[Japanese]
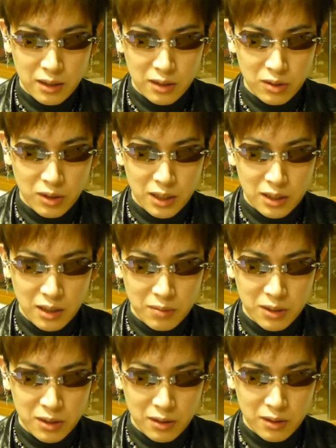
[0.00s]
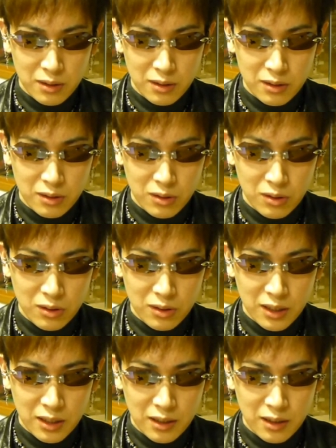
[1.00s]
えー、初回サービスそのよ
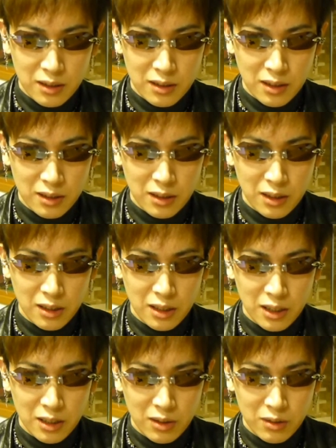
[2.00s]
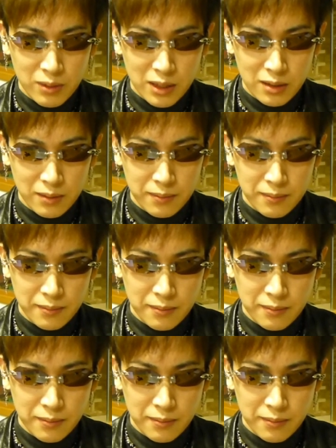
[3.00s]
うに、えー、させていただいております。